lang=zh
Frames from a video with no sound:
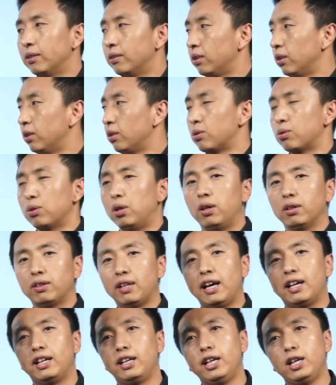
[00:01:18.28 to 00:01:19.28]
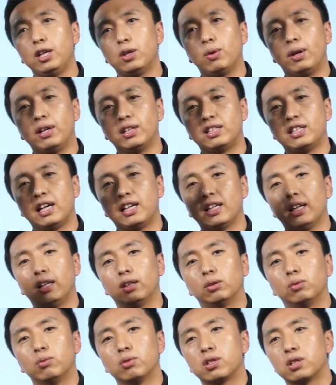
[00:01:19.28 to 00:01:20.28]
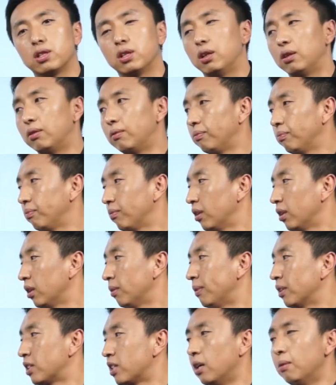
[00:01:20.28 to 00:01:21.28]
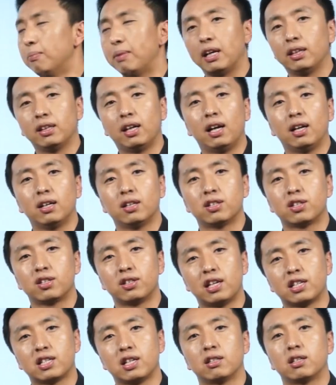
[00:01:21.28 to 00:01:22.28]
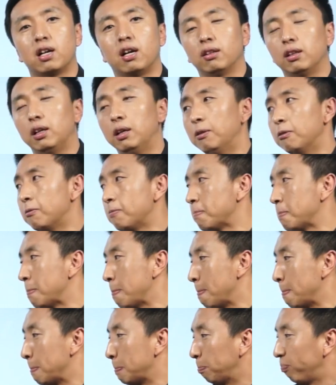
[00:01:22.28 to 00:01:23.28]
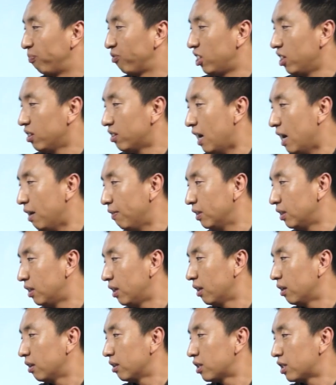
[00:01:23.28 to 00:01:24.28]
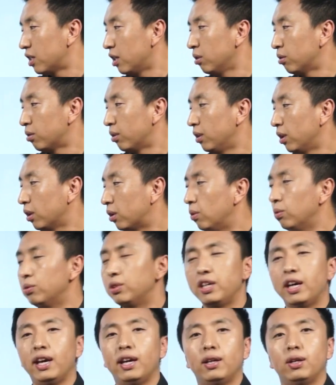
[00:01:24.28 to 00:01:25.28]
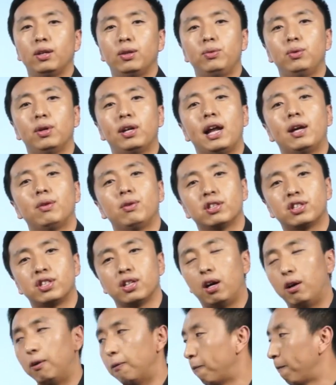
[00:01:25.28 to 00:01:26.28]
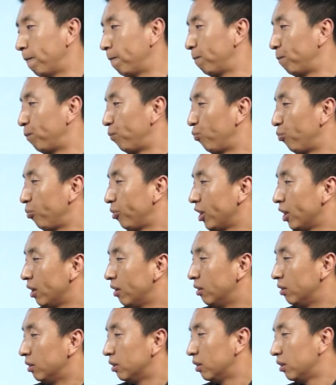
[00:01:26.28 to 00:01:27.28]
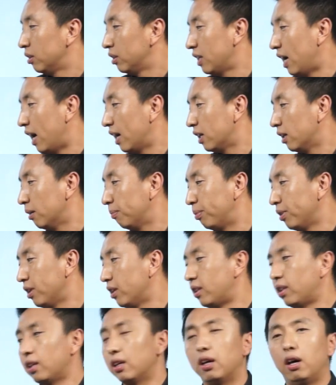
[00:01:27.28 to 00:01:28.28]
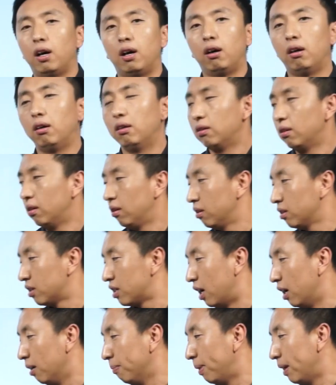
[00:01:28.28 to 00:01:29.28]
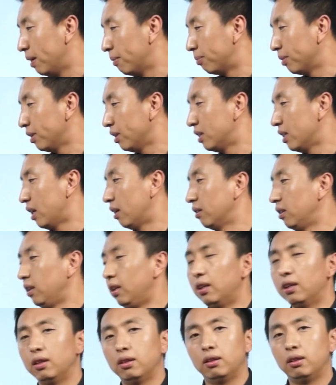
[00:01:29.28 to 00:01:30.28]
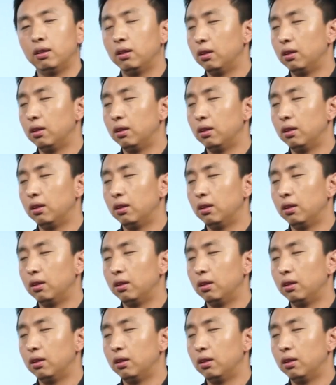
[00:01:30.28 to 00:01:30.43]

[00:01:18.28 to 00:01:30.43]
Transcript: 也就是说在利润下降的同时，那么成本呢是在上涨的。第三个问题，生存的空间越来越小，价格不易提高，成本不易降低，